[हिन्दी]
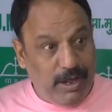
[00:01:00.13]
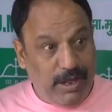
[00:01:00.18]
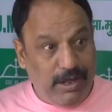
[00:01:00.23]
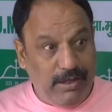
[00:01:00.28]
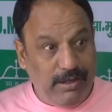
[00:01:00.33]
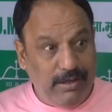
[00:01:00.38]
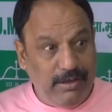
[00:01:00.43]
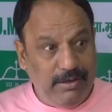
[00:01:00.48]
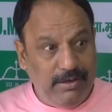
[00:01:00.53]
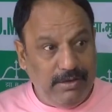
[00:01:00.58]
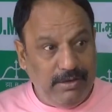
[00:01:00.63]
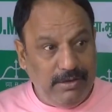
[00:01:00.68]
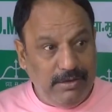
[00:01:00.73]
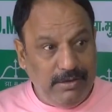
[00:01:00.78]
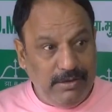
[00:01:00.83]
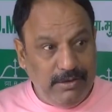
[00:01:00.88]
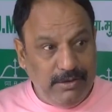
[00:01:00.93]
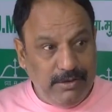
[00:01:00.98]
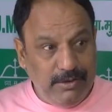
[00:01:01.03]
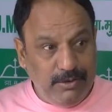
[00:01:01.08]
हैं
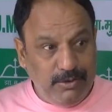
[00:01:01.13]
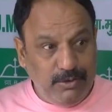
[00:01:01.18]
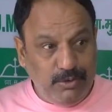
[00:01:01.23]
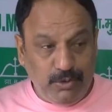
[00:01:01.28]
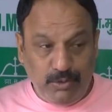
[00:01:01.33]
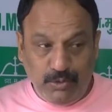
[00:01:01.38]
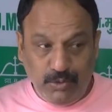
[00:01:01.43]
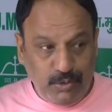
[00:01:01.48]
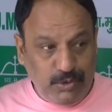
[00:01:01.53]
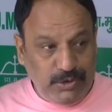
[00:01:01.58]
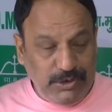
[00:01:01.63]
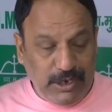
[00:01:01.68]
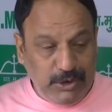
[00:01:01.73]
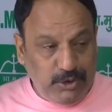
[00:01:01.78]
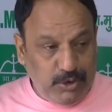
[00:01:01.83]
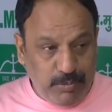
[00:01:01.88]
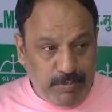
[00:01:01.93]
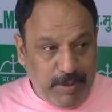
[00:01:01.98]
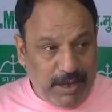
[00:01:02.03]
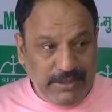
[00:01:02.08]
जो सूचना
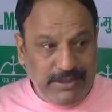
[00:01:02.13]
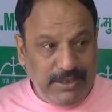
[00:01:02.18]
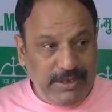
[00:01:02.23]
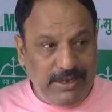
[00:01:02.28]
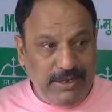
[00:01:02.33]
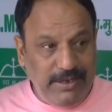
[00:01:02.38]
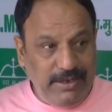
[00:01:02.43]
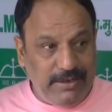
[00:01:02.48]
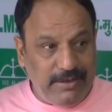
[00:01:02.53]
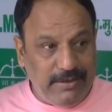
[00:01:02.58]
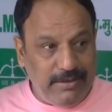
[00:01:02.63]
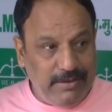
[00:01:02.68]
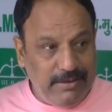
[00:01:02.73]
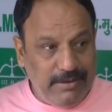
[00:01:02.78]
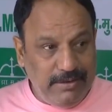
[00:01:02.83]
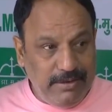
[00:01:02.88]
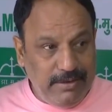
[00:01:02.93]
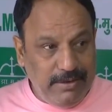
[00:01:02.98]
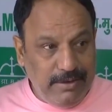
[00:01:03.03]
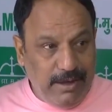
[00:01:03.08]
छुपाते नहीं
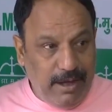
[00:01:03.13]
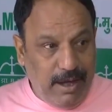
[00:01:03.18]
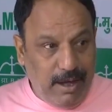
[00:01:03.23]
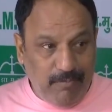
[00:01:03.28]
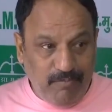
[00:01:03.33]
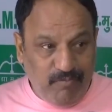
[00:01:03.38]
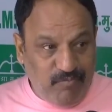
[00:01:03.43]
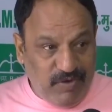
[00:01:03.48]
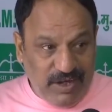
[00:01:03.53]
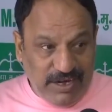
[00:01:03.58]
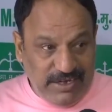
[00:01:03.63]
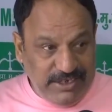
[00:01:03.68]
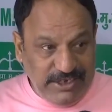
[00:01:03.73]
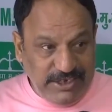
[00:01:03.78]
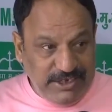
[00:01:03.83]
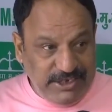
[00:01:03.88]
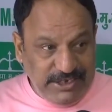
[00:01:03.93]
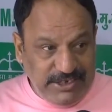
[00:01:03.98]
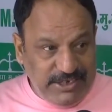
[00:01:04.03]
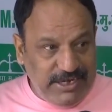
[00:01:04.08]
हम
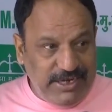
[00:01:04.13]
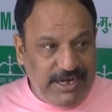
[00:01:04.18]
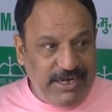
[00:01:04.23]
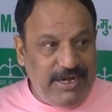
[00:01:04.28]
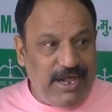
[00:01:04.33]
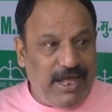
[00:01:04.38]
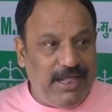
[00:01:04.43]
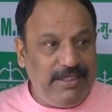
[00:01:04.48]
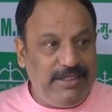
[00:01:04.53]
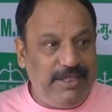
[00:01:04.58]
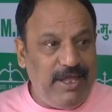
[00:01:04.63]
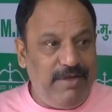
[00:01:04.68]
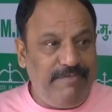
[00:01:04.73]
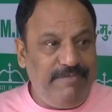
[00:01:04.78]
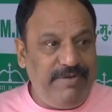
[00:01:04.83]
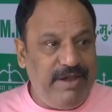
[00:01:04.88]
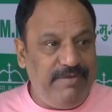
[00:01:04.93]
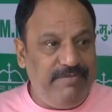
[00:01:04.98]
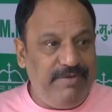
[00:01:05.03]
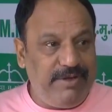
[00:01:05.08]
फर्जी चीजें नहीं डालते
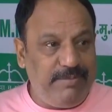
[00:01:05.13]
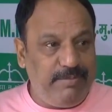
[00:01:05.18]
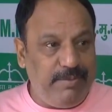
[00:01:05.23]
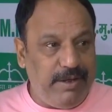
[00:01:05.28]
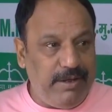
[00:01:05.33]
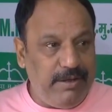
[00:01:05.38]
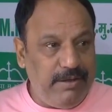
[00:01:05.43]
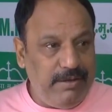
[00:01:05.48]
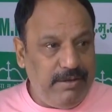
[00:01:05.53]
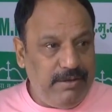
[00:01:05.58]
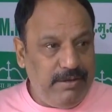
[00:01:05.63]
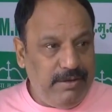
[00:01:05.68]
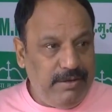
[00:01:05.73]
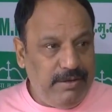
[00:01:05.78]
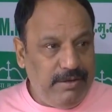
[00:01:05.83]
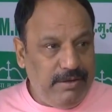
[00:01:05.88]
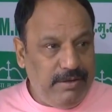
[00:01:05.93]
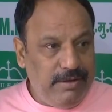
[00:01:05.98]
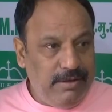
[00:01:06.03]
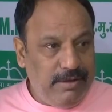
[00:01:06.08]
एफिडेविट में
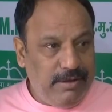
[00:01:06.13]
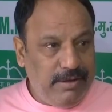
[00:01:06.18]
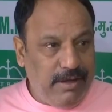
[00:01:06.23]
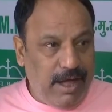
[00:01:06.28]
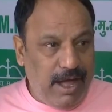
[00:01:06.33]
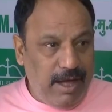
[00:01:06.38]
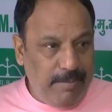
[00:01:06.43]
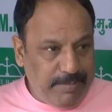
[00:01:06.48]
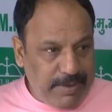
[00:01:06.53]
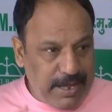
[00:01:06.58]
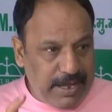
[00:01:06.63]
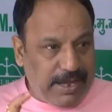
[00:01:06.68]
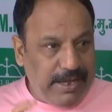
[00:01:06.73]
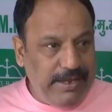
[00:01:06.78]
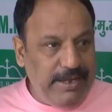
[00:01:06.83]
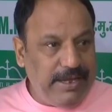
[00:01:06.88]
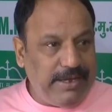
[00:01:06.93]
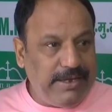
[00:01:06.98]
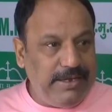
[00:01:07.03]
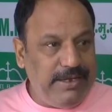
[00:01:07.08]
आपके
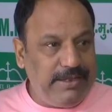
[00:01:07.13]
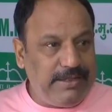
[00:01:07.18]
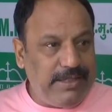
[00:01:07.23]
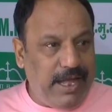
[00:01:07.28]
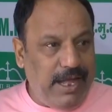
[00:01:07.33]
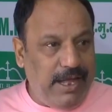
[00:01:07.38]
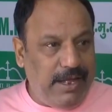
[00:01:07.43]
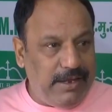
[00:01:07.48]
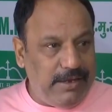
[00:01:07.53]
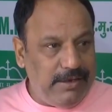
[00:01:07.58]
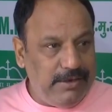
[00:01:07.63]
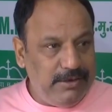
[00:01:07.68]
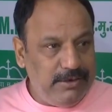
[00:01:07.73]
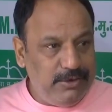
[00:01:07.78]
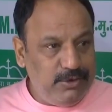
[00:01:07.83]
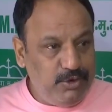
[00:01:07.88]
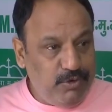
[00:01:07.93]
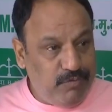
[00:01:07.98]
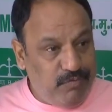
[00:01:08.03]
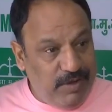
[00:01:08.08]
कई एक नेता हैं
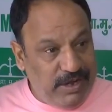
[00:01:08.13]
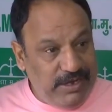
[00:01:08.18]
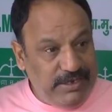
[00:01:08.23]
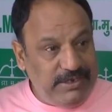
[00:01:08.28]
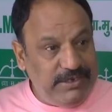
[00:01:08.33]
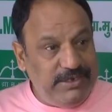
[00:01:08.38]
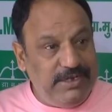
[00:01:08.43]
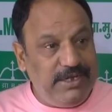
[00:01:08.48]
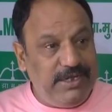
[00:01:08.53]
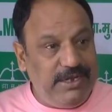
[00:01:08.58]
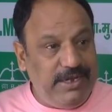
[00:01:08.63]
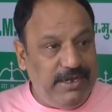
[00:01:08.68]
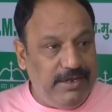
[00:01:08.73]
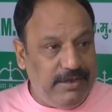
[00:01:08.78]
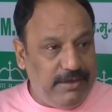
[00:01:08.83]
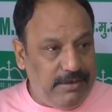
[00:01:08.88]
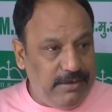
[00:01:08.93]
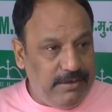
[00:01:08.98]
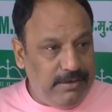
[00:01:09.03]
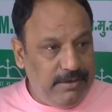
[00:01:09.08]
जो फर्जी डिग्री
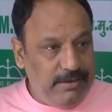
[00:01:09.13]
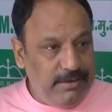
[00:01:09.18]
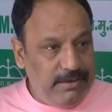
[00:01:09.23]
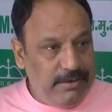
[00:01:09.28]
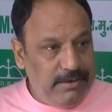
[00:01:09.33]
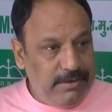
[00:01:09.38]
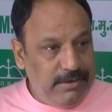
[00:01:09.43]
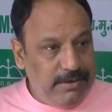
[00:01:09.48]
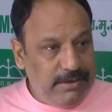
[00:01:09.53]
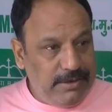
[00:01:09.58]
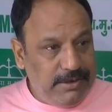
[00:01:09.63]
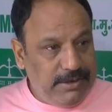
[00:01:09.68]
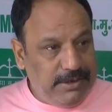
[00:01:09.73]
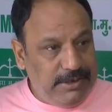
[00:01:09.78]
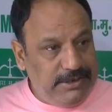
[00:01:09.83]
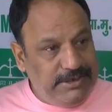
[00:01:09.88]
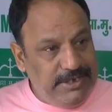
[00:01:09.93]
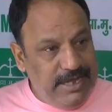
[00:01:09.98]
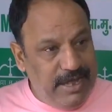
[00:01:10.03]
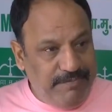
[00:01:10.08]

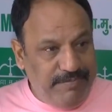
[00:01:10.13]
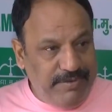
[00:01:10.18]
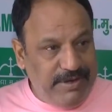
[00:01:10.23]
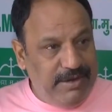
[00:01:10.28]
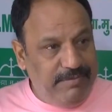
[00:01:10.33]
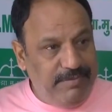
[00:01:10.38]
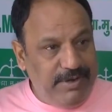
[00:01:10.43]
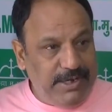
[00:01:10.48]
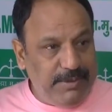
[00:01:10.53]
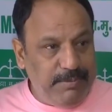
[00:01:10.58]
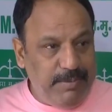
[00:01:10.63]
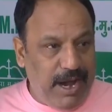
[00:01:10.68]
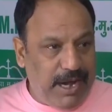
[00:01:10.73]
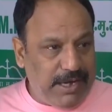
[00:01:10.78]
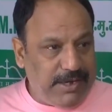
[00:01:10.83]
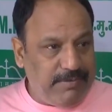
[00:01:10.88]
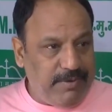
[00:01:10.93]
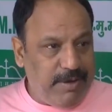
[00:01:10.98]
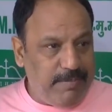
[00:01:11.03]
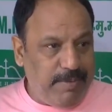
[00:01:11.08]
किसी एफिडेविट में
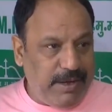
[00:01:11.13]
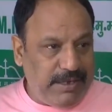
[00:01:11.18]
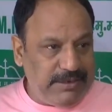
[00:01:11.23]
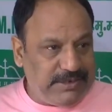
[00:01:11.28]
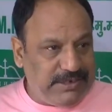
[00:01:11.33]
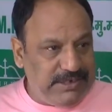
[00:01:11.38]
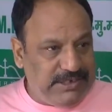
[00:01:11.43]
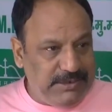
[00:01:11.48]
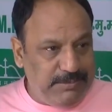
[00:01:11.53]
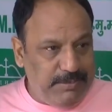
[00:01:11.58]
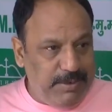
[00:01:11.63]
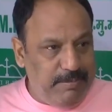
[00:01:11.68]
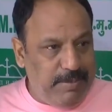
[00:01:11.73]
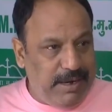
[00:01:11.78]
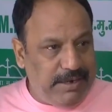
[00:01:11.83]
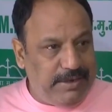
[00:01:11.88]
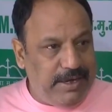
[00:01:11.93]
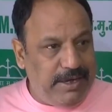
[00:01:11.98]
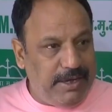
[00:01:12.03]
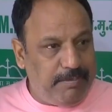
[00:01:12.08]
आठवां पास किसी में
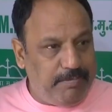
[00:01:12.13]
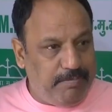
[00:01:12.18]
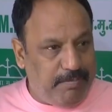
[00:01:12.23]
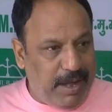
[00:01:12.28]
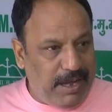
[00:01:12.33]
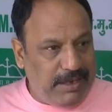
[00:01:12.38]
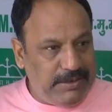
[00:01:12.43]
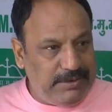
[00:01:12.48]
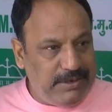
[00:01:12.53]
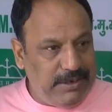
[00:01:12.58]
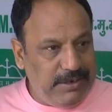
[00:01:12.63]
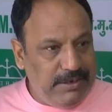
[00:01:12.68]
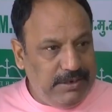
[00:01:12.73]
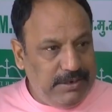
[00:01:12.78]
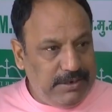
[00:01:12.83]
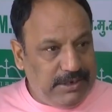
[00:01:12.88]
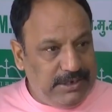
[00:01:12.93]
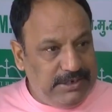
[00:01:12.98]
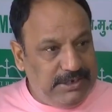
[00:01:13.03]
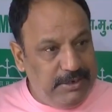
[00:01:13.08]
मैट्रिक पास
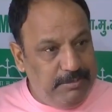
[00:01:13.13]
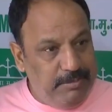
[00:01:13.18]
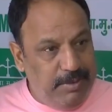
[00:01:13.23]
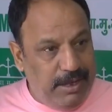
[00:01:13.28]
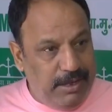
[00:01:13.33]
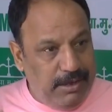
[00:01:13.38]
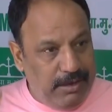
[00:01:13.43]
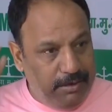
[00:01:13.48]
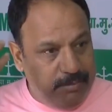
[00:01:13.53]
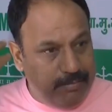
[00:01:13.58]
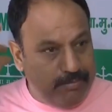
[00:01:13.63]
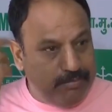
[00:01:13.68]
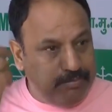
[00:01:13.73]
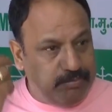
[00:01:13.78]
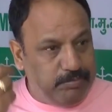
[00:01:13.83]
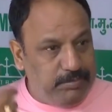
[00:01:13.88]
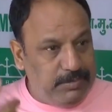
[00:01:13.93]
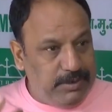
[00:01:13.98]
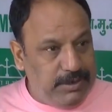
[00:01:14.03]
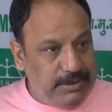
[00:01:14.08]
किसी में
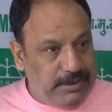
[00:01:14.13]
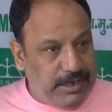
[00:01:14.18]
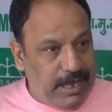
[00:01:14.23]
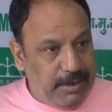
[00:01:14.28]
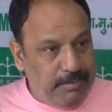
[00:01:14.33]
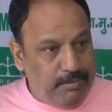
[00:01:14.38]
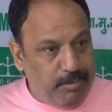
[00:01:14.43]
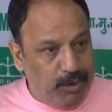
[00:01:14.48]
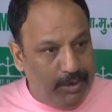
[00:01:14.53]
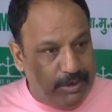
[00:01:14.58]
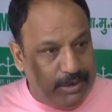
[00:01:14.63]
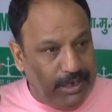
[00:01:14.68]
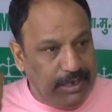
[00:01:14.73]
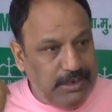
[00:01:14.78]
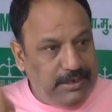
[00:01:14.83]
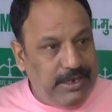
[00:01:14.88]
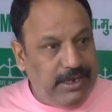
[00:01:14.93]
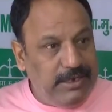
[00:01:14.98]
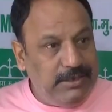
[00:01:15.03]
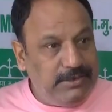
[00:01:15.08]
इंटायर पॉलिटिकल
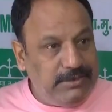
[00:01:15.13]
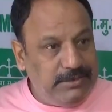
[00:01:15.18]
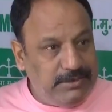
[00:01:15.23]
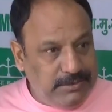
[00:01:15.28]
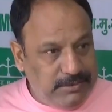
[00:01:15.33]
साइंस